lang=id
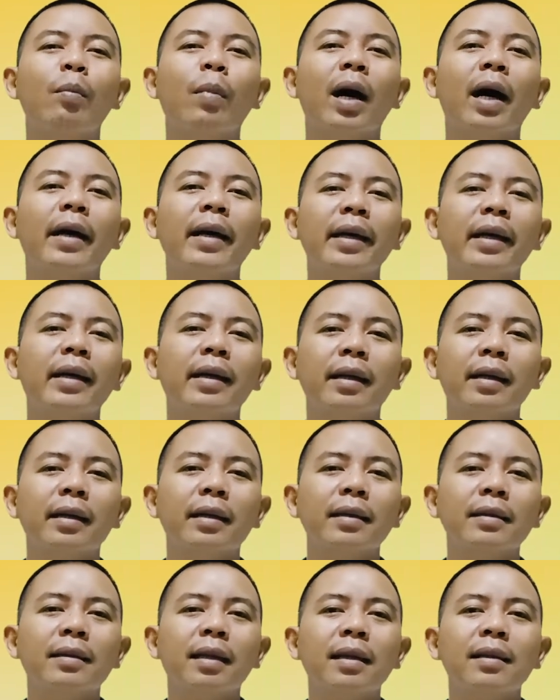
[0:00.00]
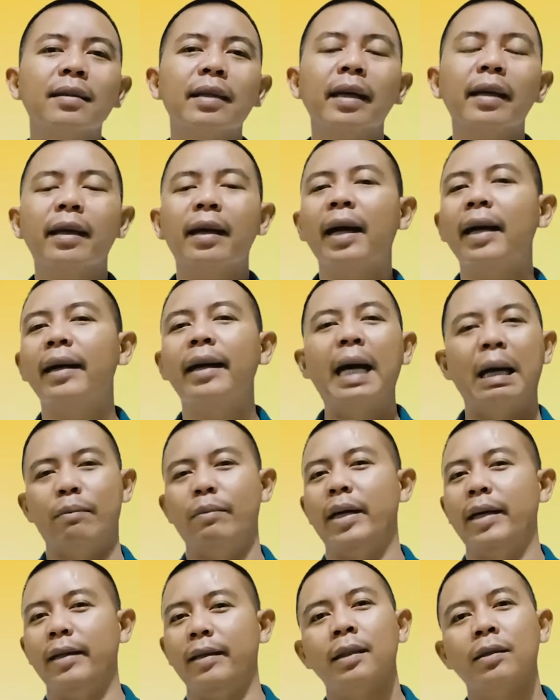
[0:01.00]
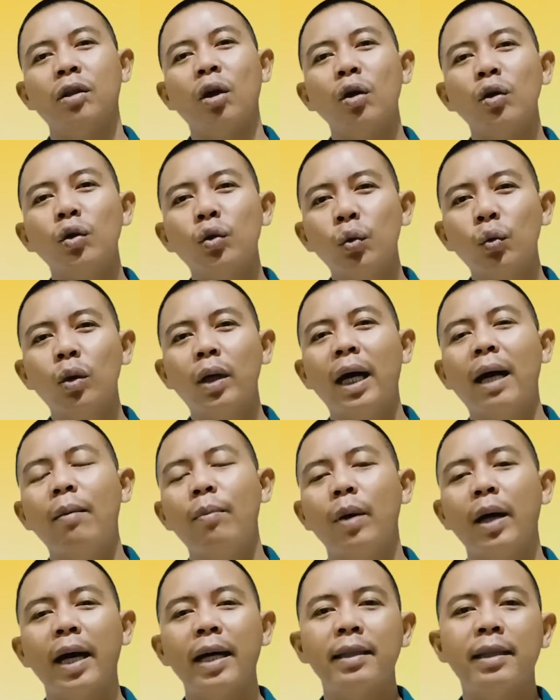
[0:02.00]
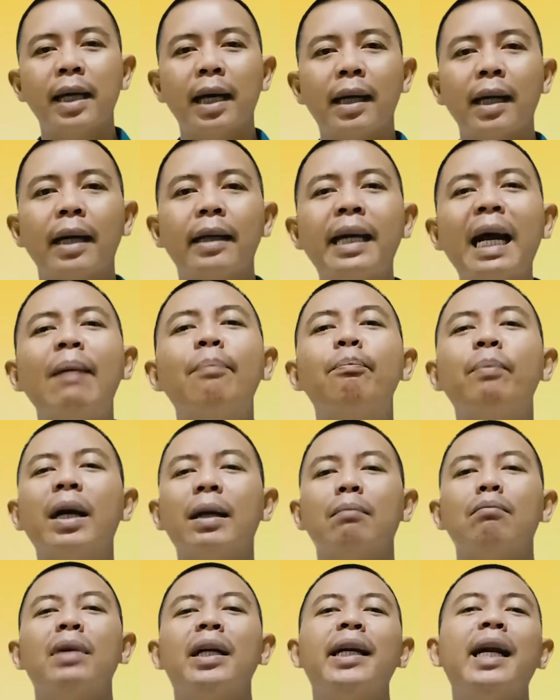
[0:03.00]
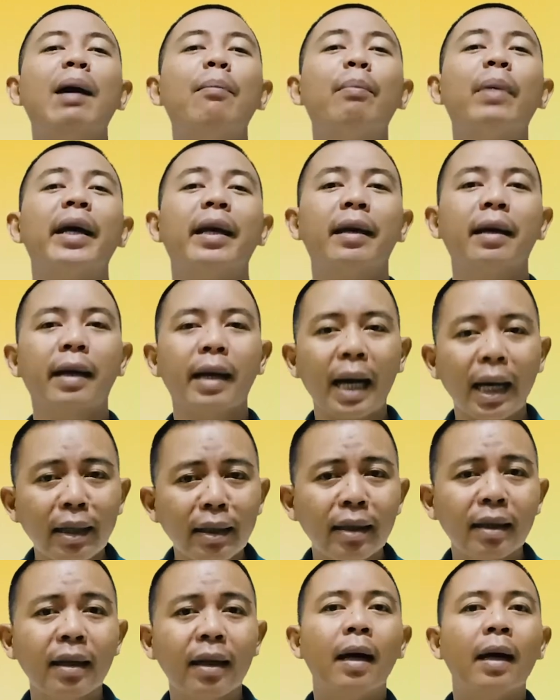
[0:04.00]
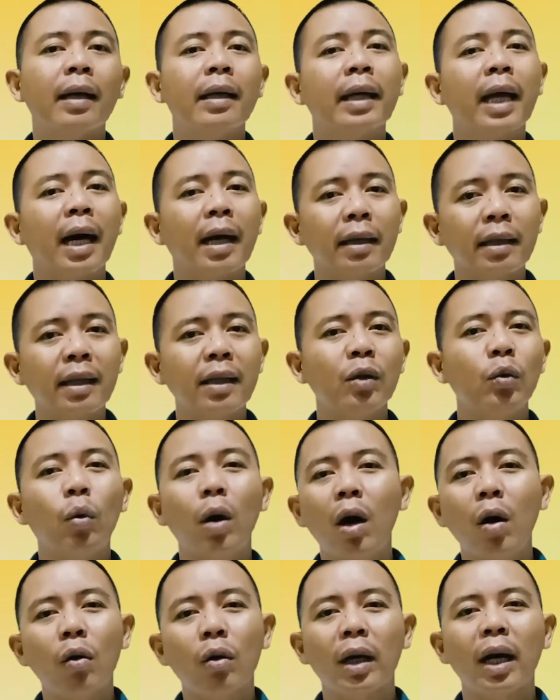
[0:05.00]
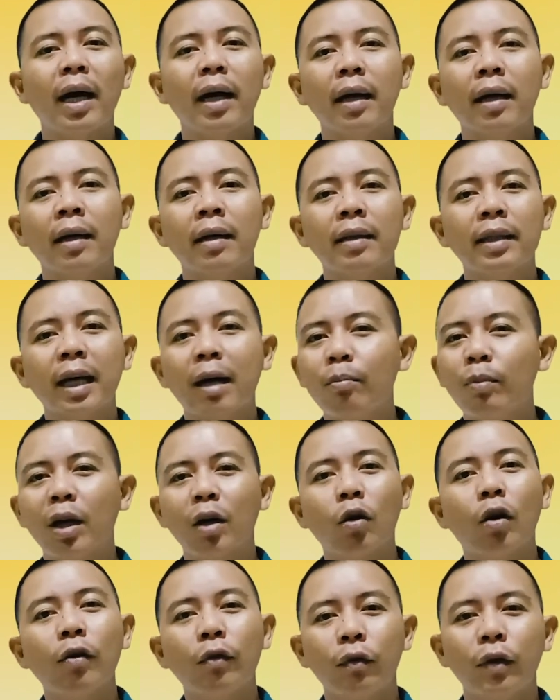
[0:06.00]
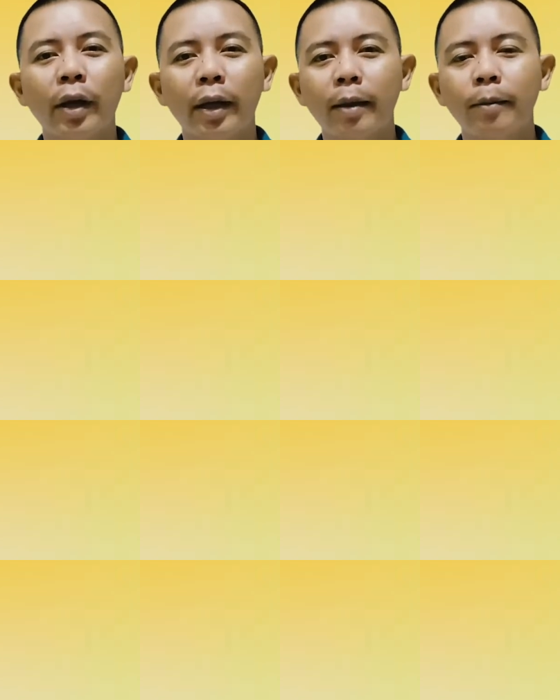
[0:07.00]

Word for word: baik, selesai dengan damai. Toh juga pengacara dapat mendamaikan dari dua orang yang berkonflik.